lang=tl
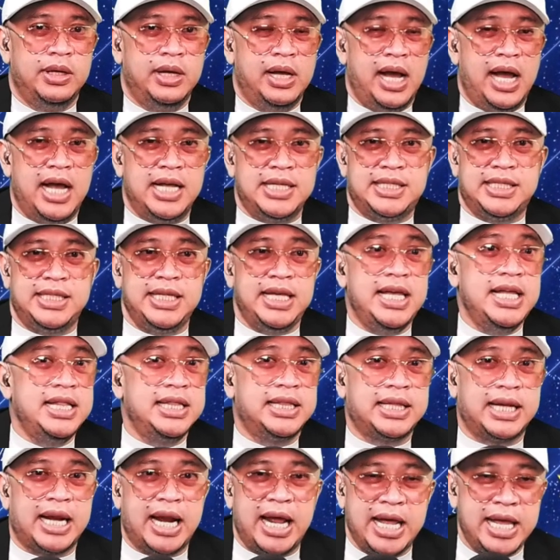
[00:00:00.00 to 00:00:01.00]
As
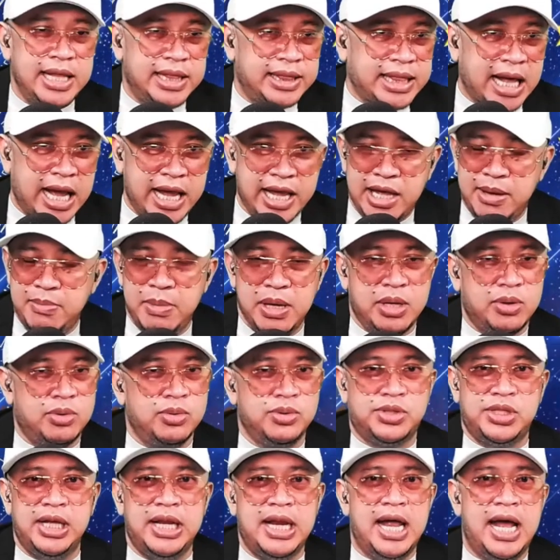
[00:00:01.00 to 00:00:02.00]
in, tahimik ko
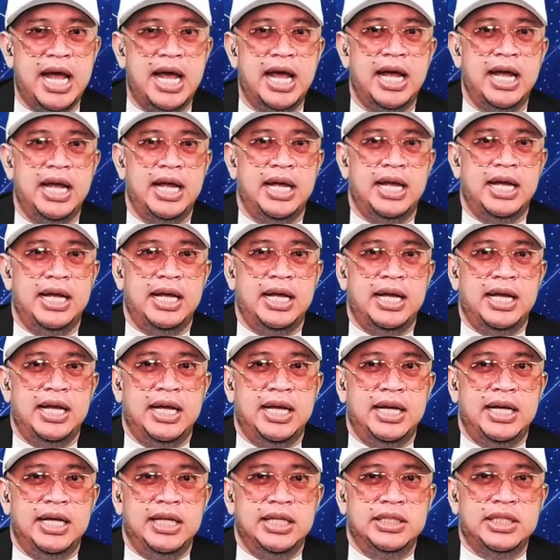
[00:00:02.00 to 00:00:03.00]
sila.
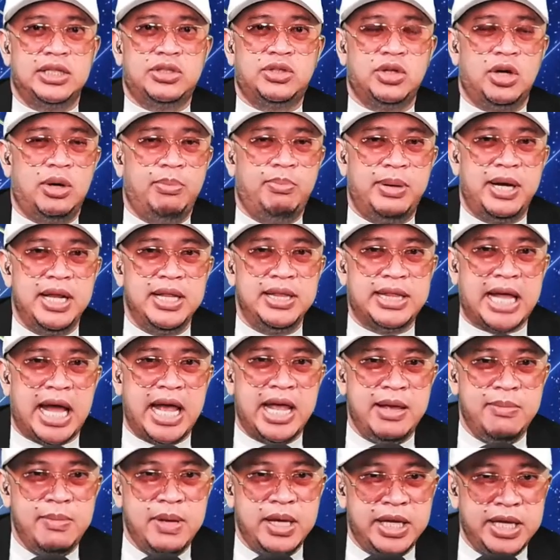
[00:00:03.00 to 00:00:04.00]
Sa sobrang
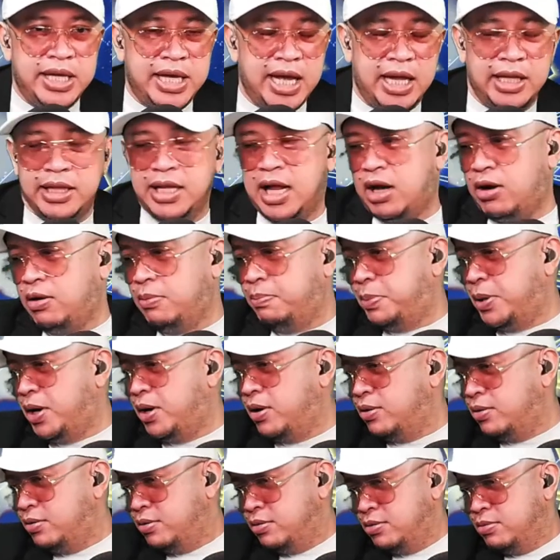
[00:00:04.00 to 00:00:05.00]
tahimik niyan, naku
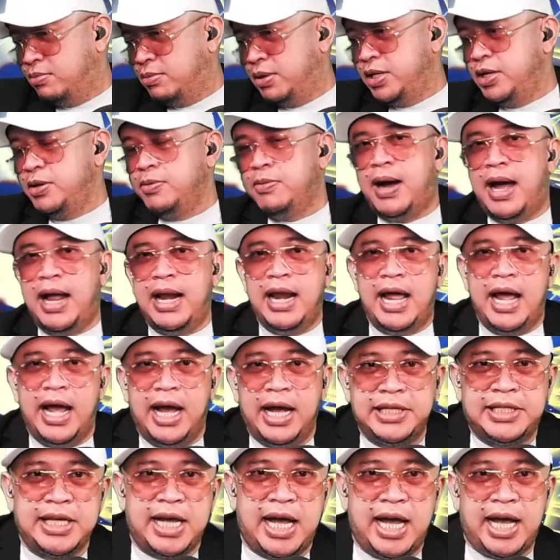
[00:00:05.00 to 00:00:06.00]
po, maniwala
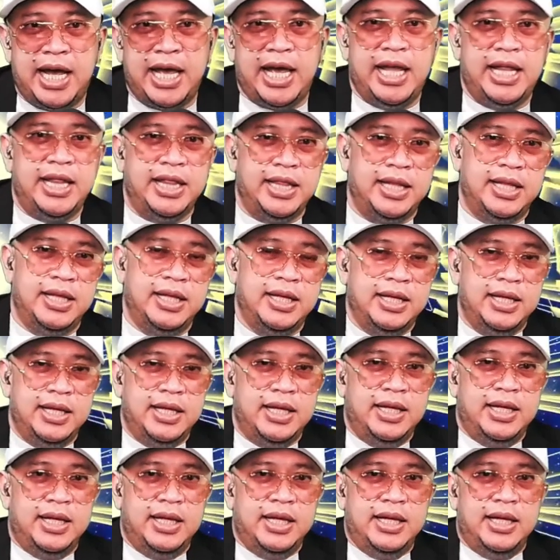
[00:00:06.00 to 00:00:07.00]
ka sa akin.
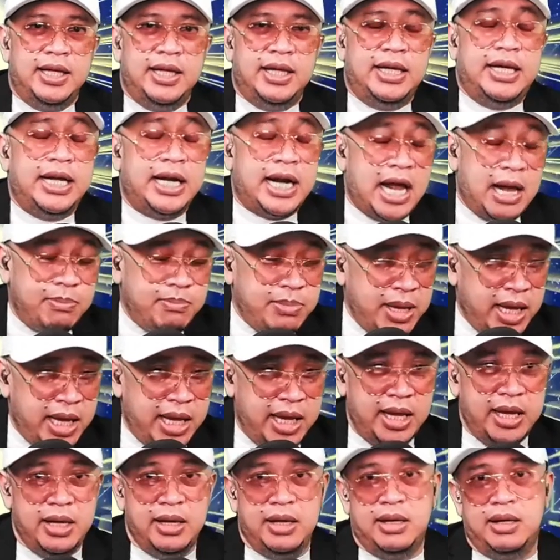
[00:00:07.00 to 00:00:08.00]

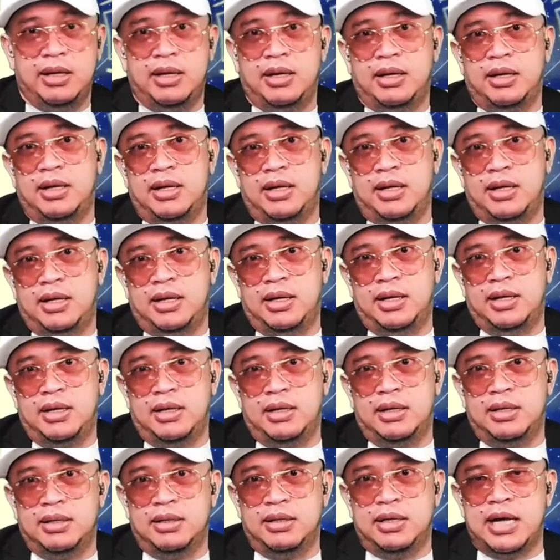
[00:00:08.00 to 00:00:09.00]
Grabe.
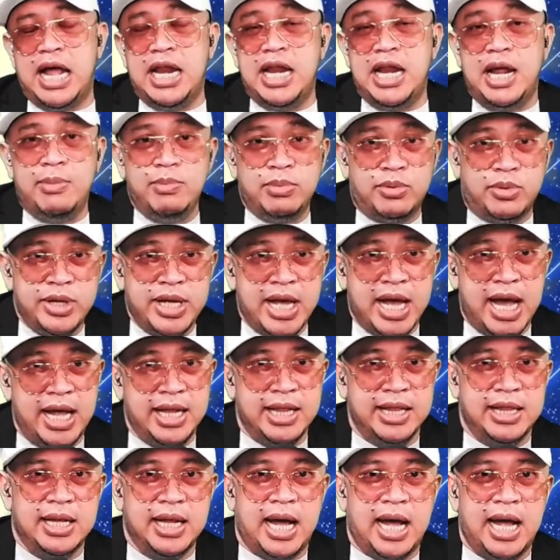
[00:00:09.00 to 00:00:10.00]
Alam ko
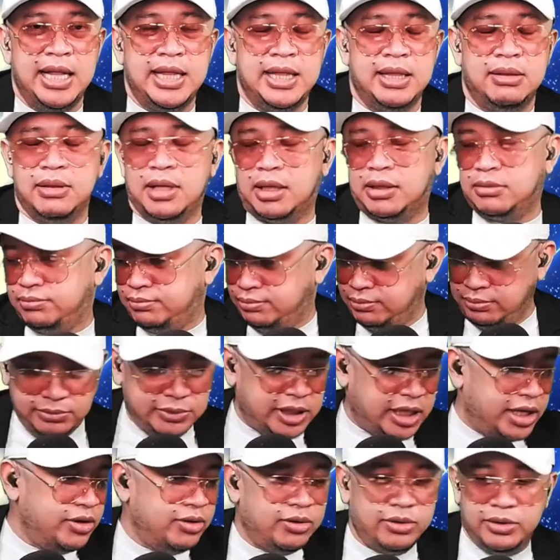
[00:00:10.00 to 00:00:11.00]
yan. Ant-
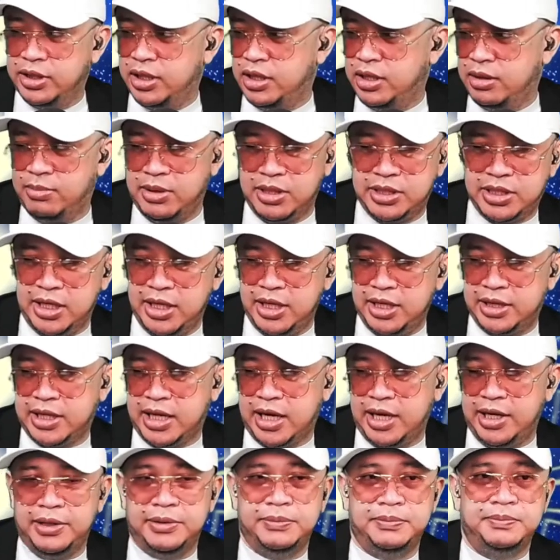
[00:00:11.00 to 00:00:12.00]
Ayoko na lang magsalita
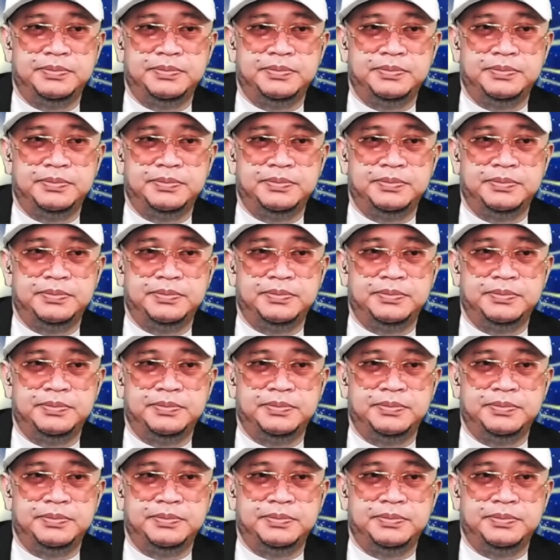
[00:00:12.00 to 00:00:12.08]
eh.